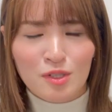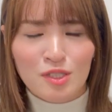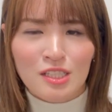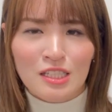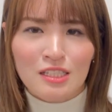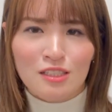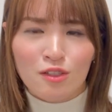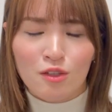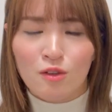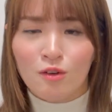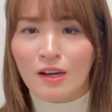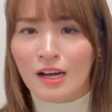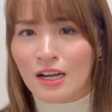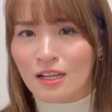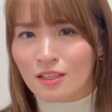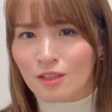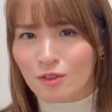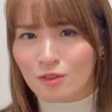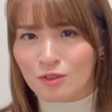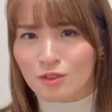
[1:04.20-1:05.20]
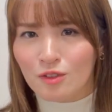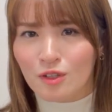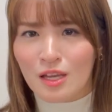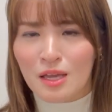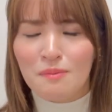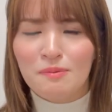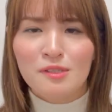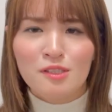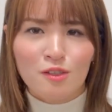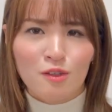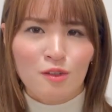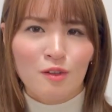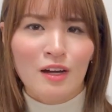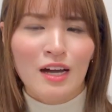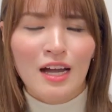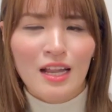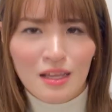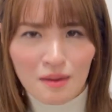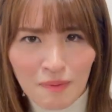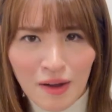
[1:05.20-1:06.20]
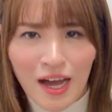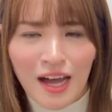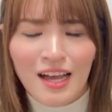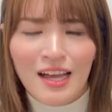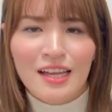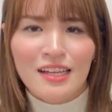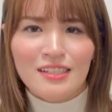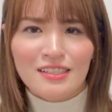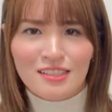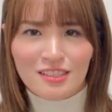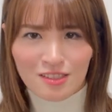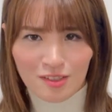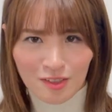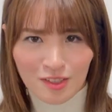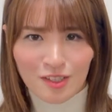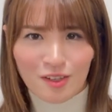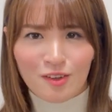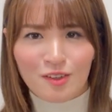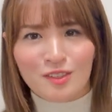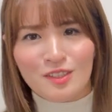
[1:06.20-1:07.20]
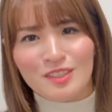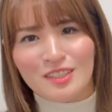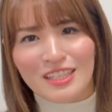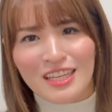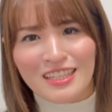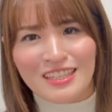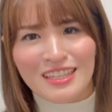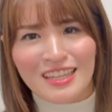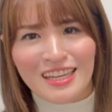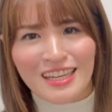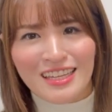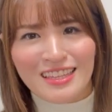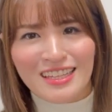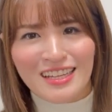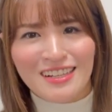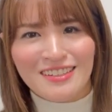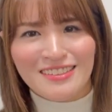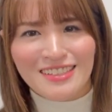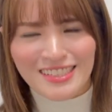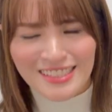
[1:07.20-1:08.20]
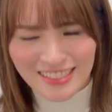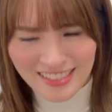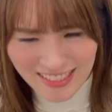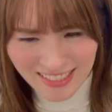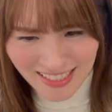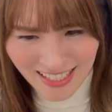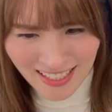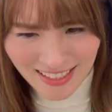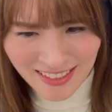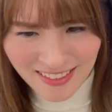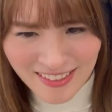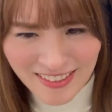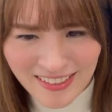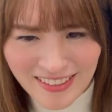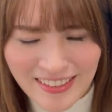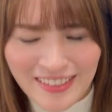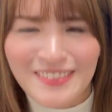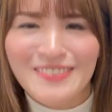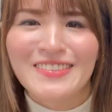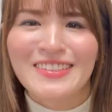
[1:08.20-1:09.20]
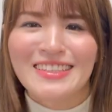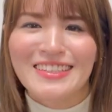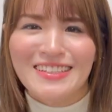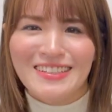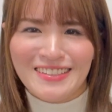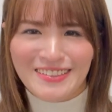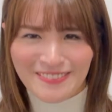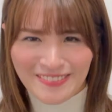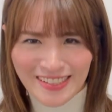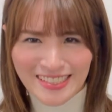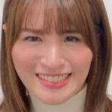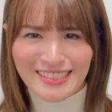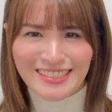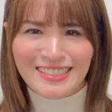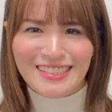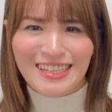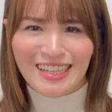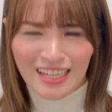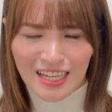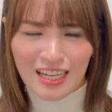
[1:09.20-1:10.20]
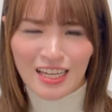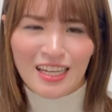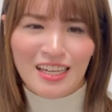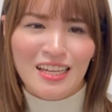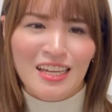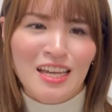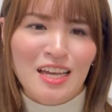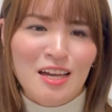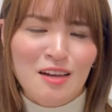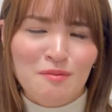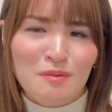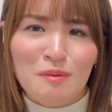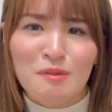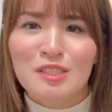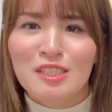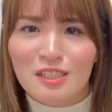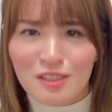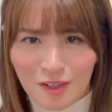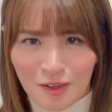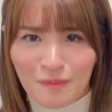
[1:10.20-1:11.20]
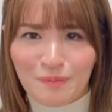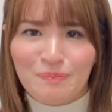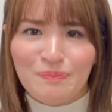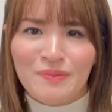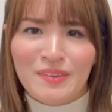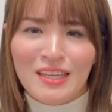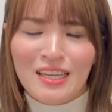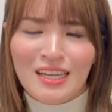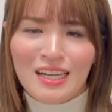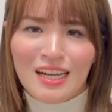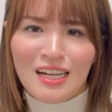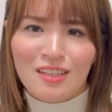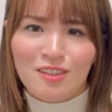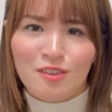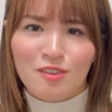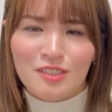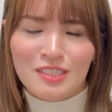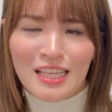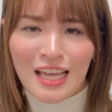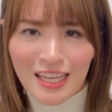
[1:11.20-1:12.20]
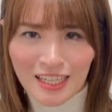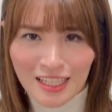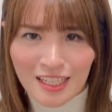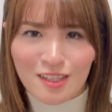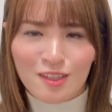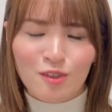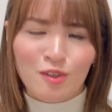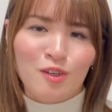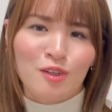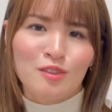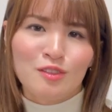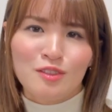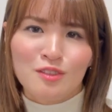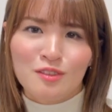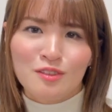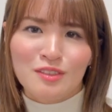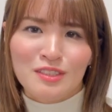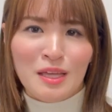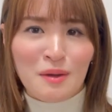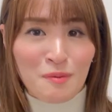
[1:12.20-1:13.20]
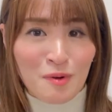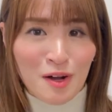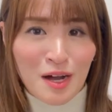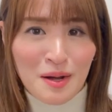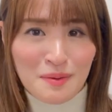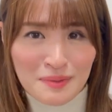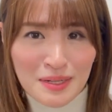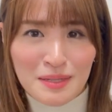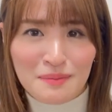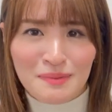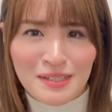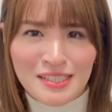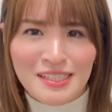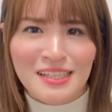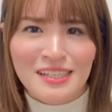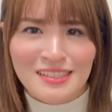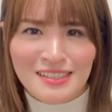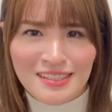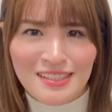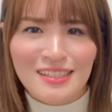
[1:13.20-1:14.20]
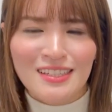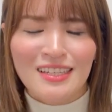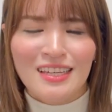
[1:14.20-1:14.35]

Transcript: しその楽曲のエピソードがあれば一緒に送っていただけたら嬉しいなと思っております、はいまもちろんあの最近の曲でも構いませんし